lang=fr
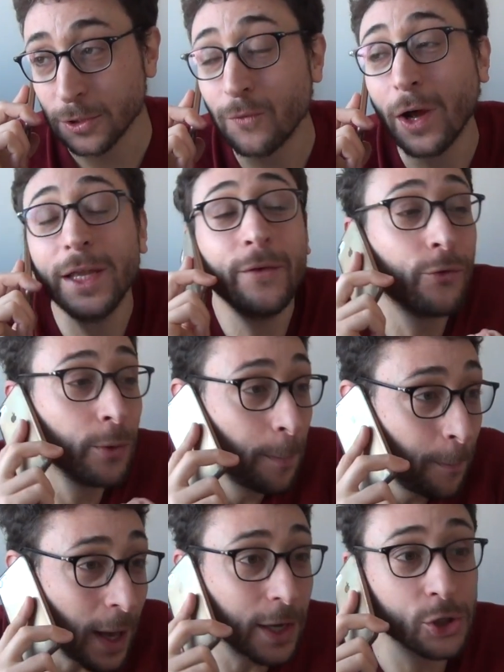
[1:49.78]
Tu vois, il veut
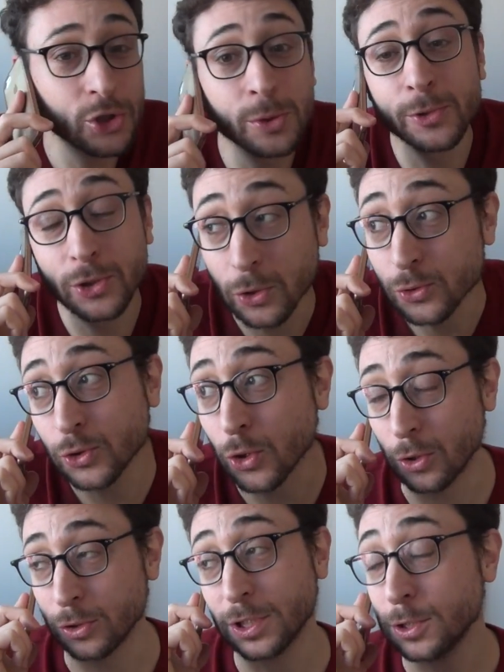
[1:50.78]
pas que je me sente
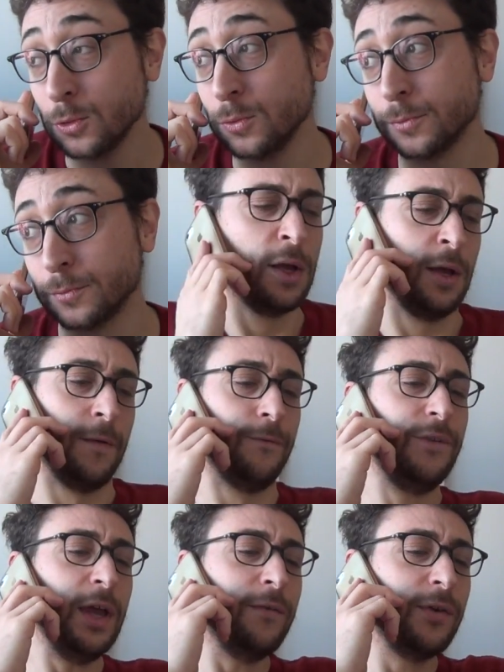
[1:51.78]
seul. C'est tout.
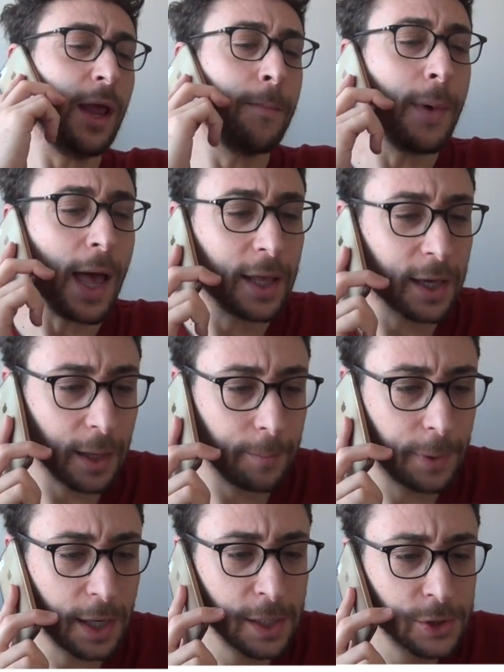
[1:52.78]
Vive les
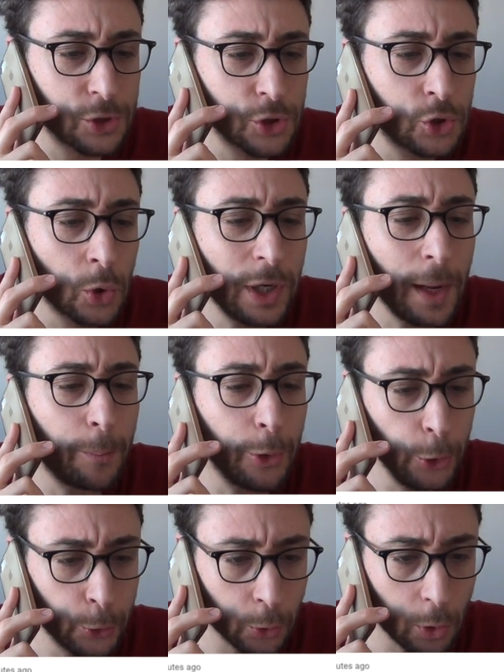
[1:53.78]
Maghrébins, ce sont les
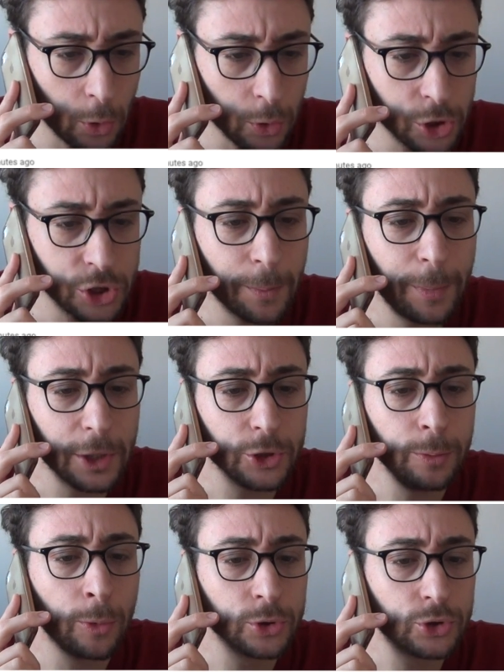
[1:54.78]
plus drôles. J'ai
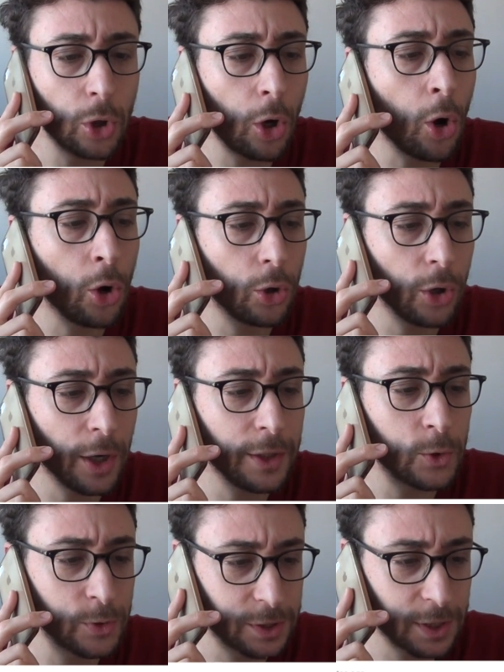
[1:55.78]
perdu mon temps en
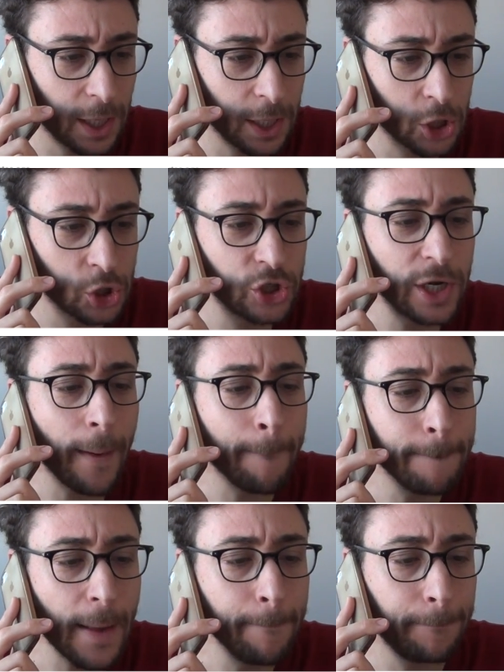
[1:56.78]
regardant ça, je n'ai
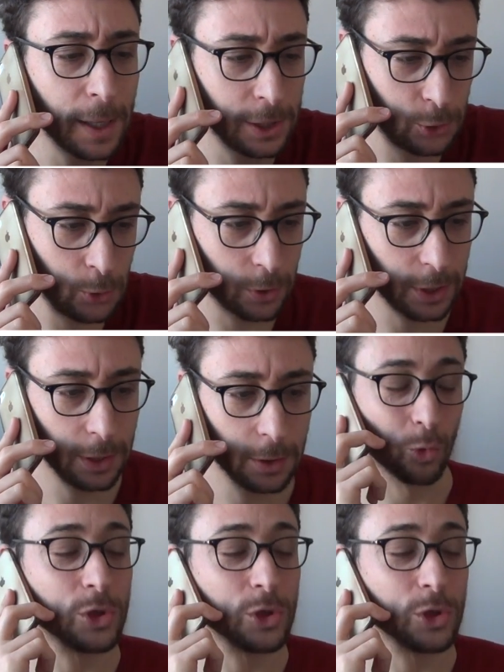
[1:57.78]
même pas souri.